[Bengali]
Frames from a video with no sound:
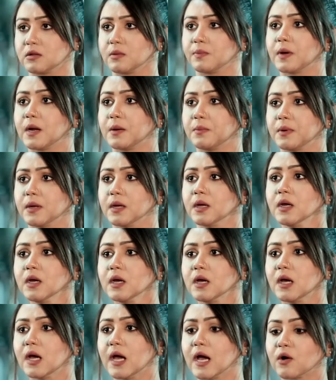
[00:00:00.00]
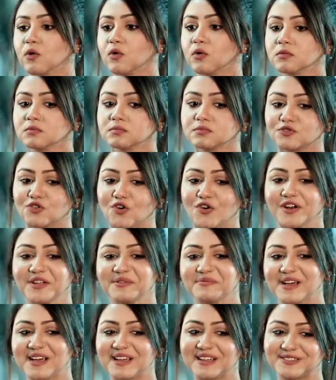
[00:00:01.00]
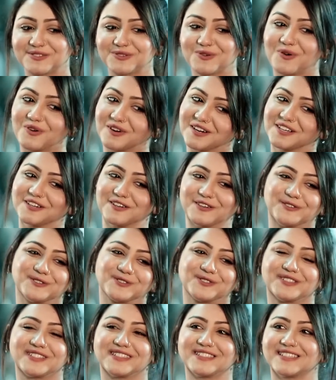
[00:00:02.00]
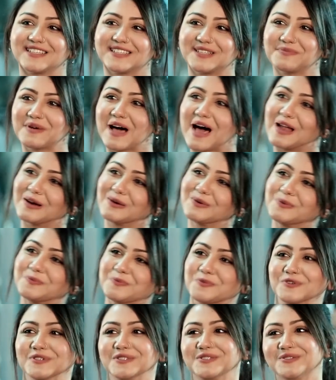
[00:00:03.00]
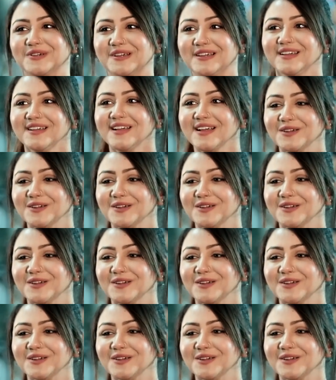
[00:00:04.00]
নিতে পারবে হ্যাঁ এখন টনি ভাইয়া তো অনেক লোকজনের সাথে ভালো পরিচয়